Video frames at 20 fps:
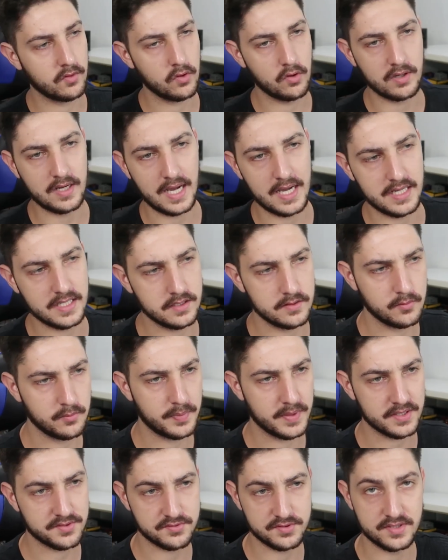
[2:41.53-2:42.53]
Vou colocar ele num
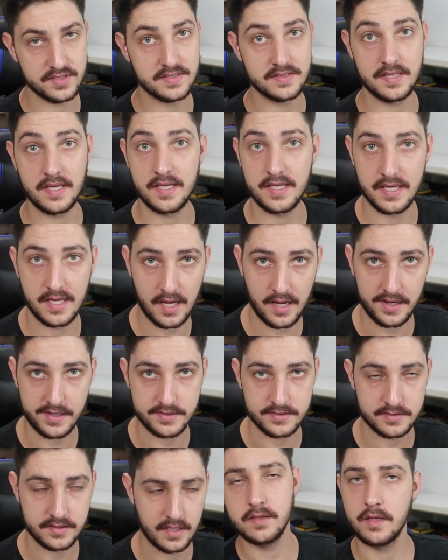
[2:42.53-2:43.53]
preço de 100
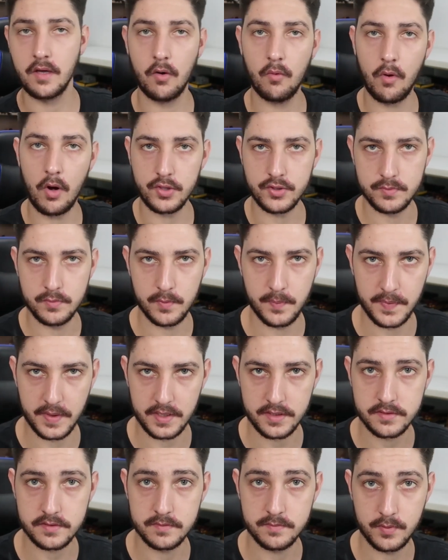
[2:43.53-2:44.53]
reais, que tá um ótimo
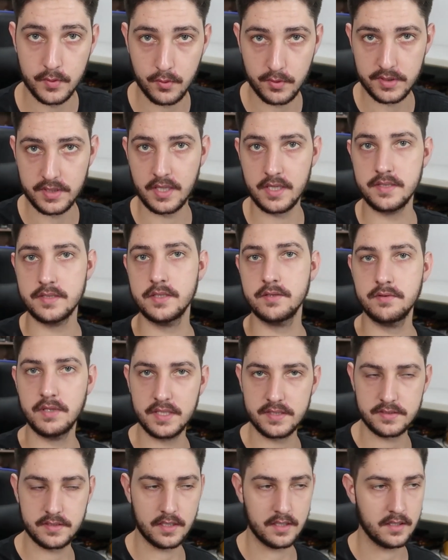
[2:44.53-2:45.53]
preço para um i3zinho
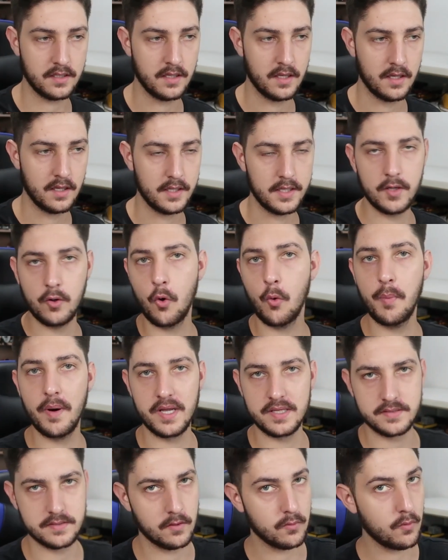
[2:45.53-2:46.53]
desse aí, em
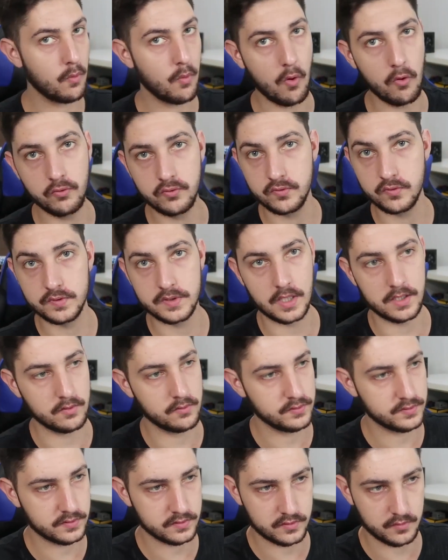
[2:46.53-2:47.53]
comparação com outros
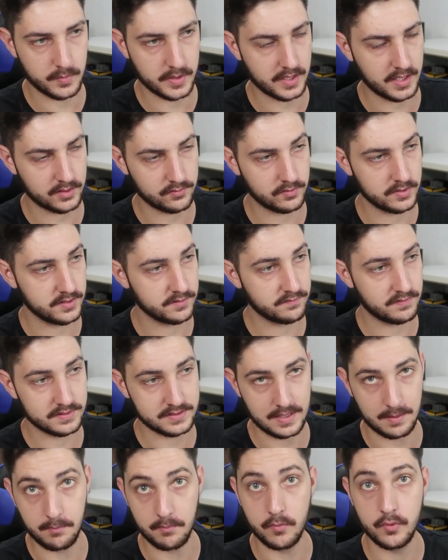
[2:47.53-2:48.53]
anúncios do Mercado Livre vai
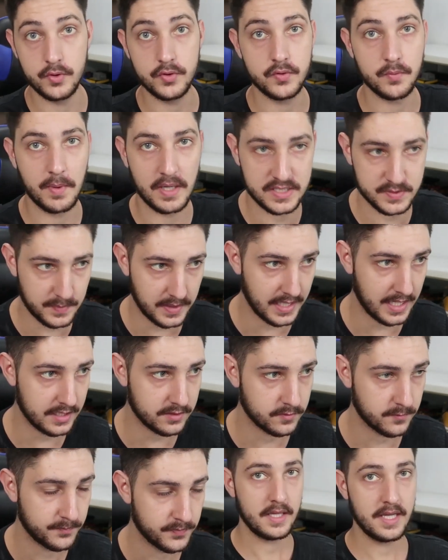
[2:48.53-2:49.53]
estar tá muito mais barato.